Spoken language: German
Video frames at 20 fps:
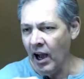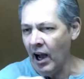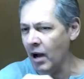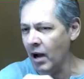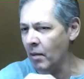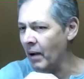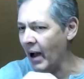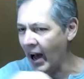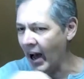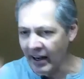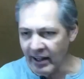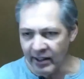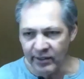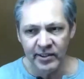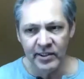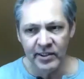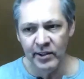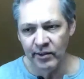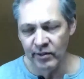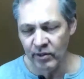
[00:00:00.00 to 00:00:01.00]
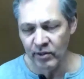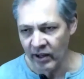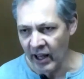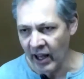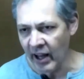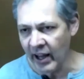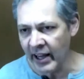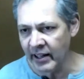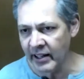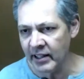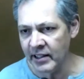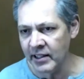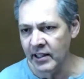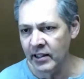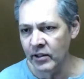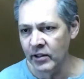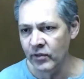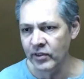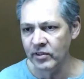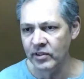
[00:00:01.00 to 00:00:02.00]
habe alles in die Solarenergie
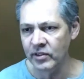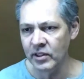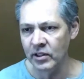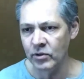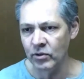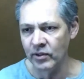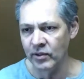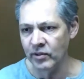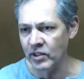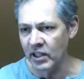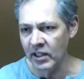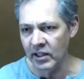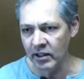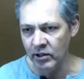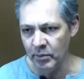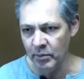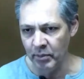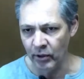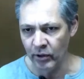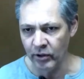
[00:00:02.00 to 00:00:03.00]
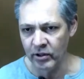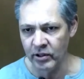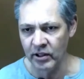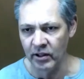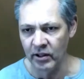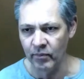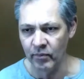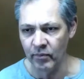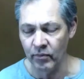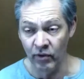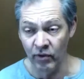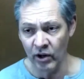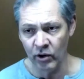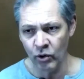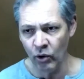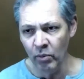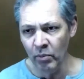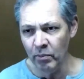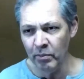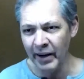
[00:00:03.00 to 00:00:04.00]
investiert und es ging in die Brüche.
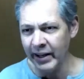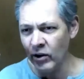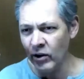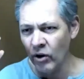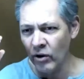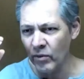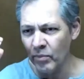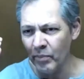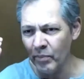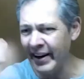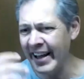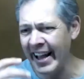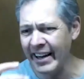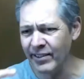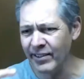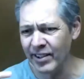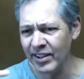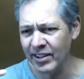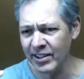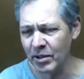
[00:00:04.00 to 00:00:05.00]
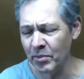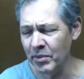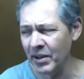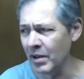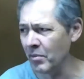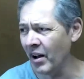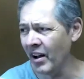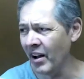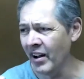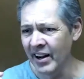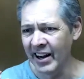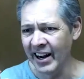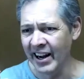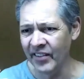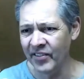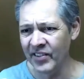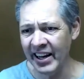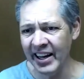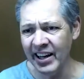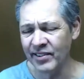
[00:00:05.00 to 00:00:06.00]
Warum? Mein, mein Herz sagte mir immer,
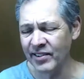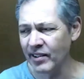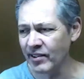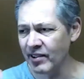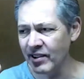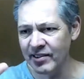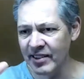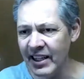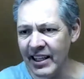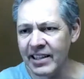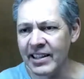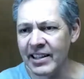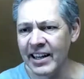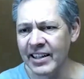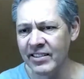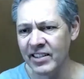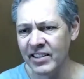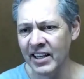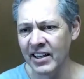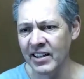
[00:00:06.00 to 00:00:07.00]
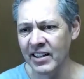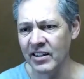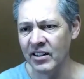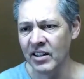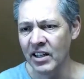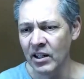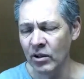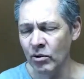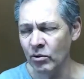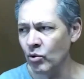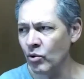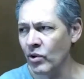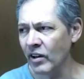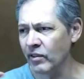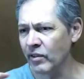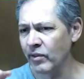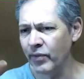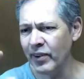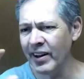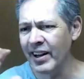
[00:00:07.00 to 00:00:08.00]
Andreas, das ist nicht dein Ding. Und du
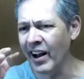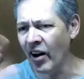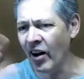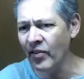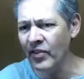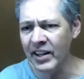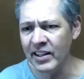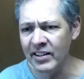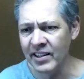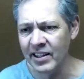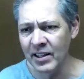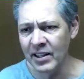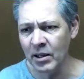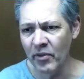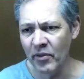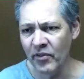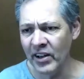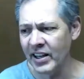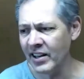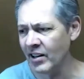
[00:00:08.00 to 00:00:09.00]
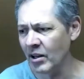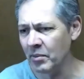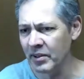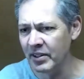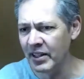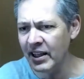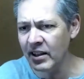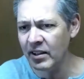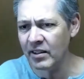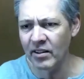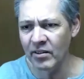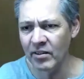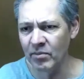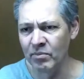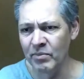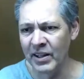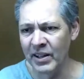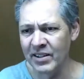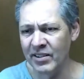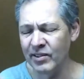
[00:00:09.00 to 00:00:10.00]
kannst viel andere Dinge bewegen, aber nicht
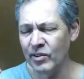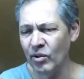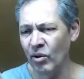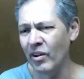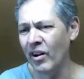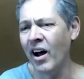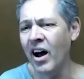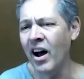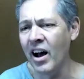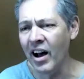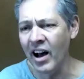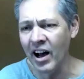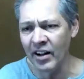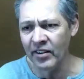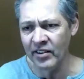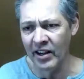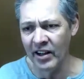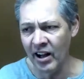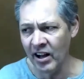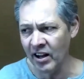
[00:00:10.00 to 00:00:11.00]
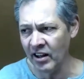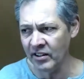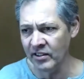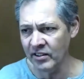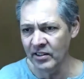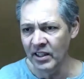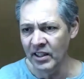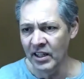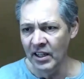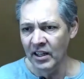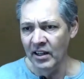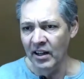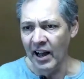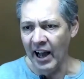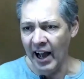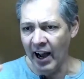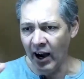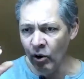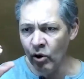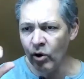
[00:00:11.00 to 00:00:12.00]
mit Solaranlagen
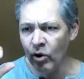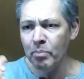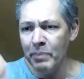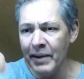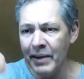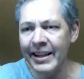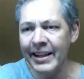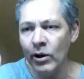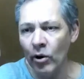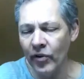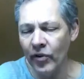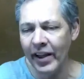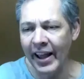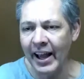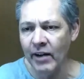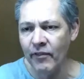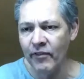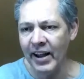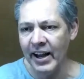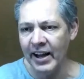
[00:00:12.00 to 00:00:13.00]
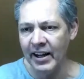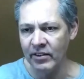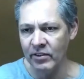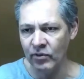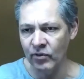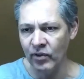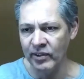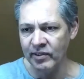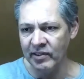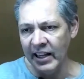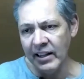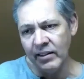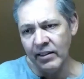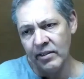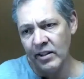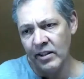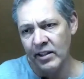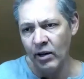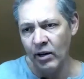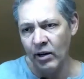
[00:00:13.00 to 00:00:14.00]
auch Millionär werden, was
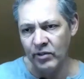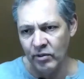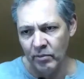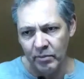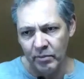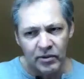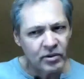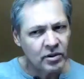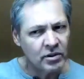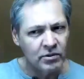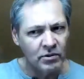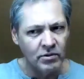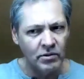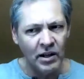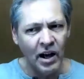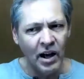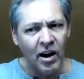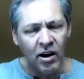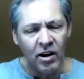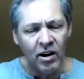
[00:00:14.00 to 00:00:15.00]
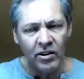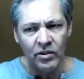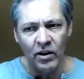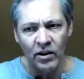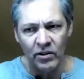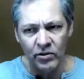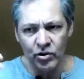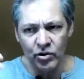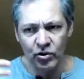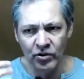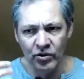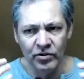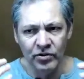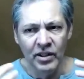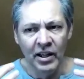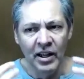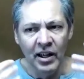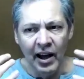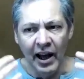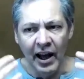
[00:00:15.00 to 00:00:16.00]
letztlich auch so ein bisschen, ja,
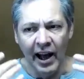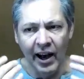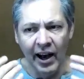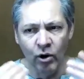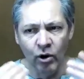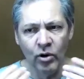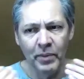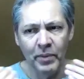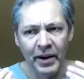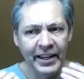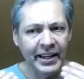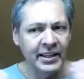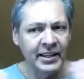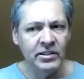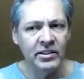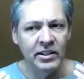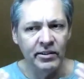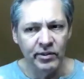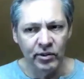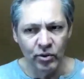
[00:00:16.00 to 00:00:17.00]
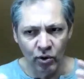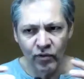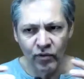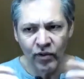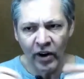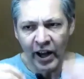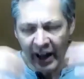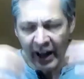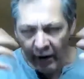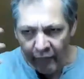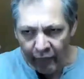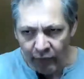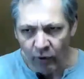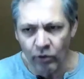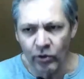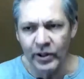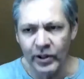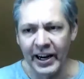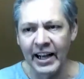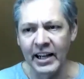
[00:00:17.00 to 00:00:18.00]
schon auch meine Intention war,
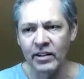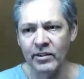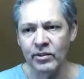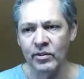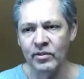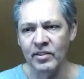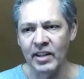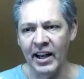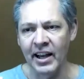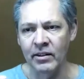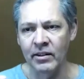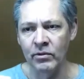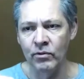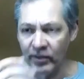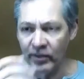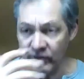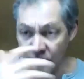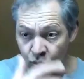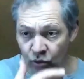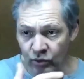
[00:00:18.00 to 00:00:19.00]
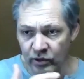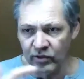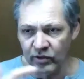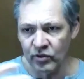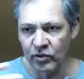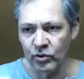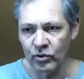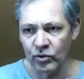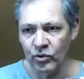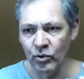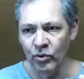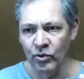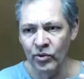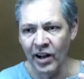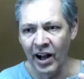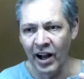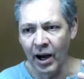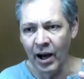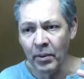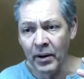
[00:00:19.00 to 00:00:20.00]
erfolgreich zu sein, was Gutes zu tun.
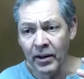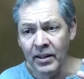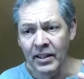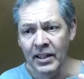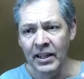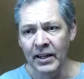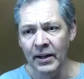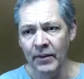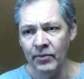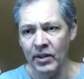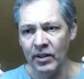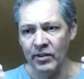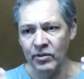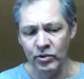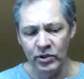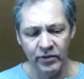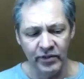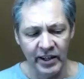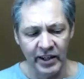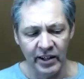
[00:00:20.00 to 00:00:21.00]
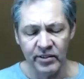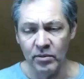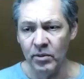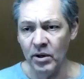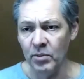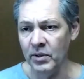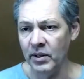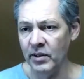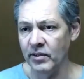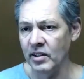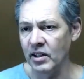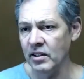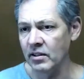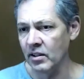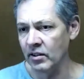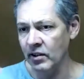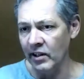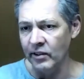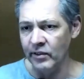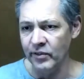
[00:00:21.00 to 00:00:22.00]
Aber das Universum hat mir gesagt,
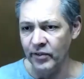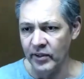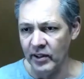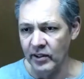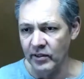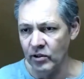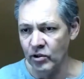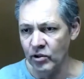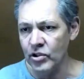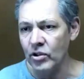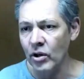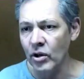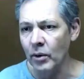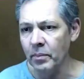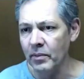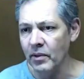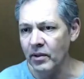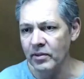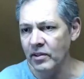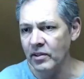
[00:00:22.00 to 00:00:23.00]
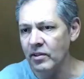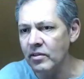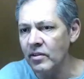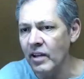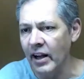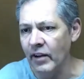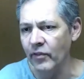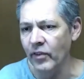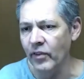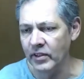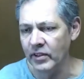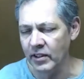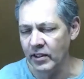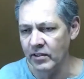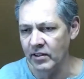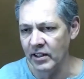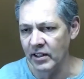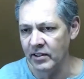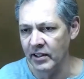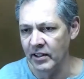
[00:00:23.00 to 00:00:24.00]
Andreas, vergiss es, stopp, das ist einfach nicht
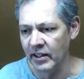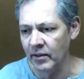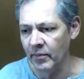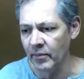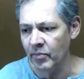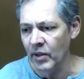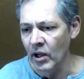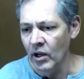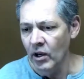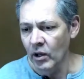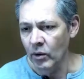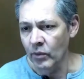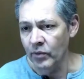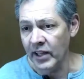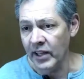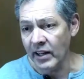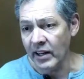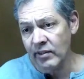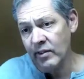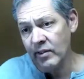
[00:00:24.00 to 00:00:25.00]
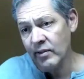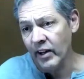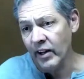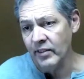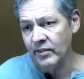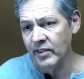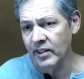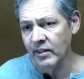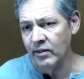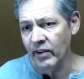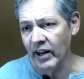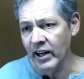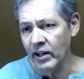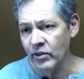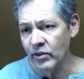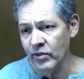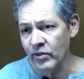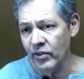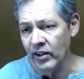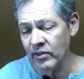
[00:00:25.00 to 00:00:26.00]
dein Ding. Und jetzt
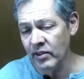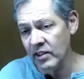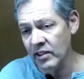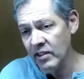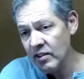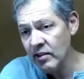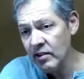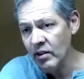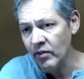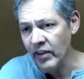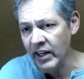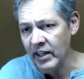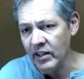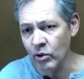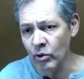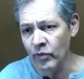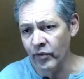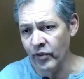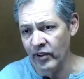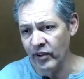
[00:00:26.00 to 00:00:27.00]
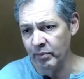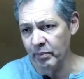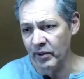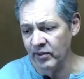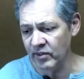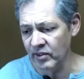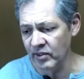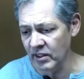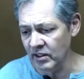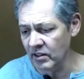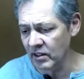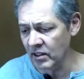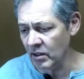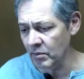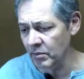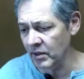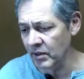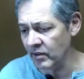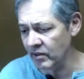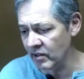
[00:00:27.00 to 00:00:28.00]
2022, dieser Weckruf, was passiert? Ich habe
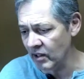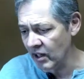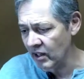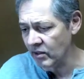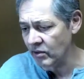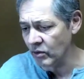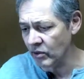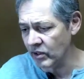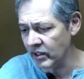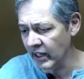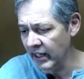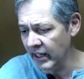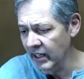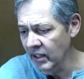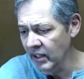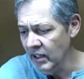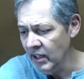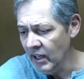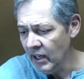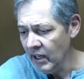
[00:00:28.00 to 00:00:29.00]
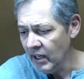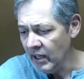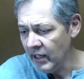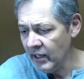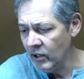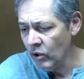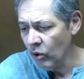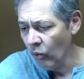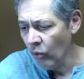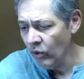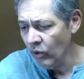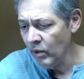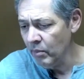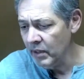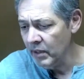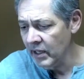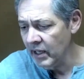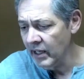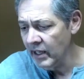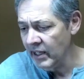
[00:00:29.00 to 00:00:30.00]
mir gesagt, okay, ich hole
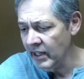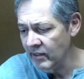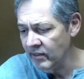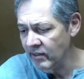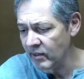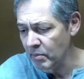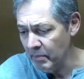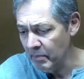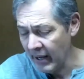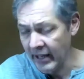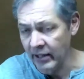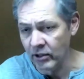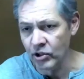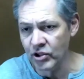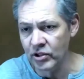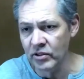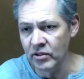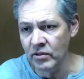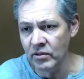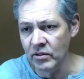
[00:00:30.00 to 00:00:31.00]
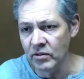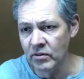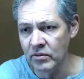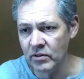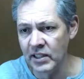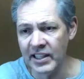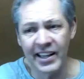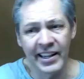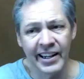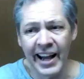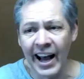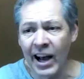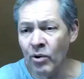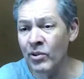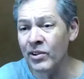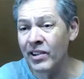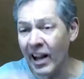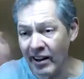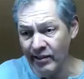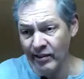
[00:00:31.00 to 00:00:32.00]
mir jetzt Menschen, die genau
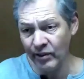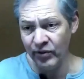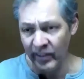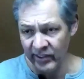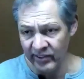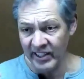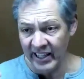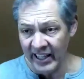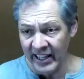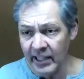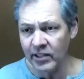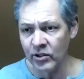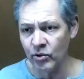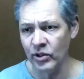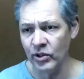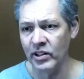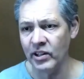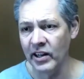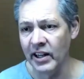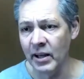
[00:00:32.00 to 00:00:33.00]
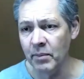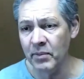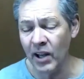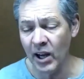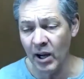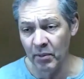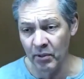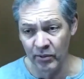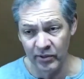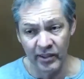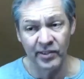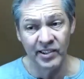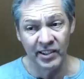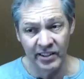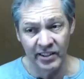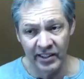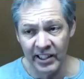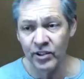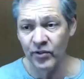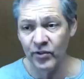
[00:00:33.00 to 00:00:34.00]
das, was ich durchlebt habe, und das sind
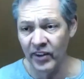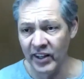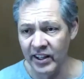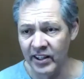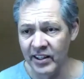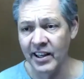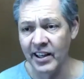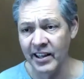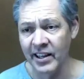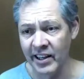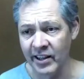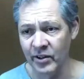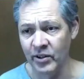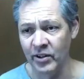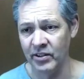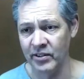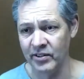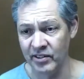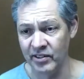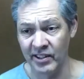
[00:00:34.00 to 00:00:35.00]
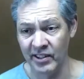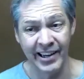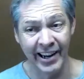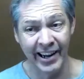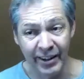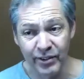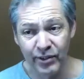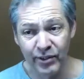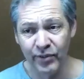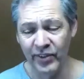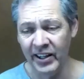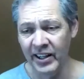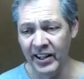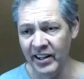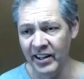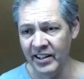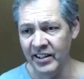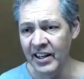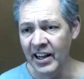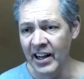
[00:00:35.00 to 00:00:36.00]
nicht wenige, Georg, das sind ganz
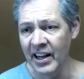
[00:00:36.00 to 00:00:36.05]
viele,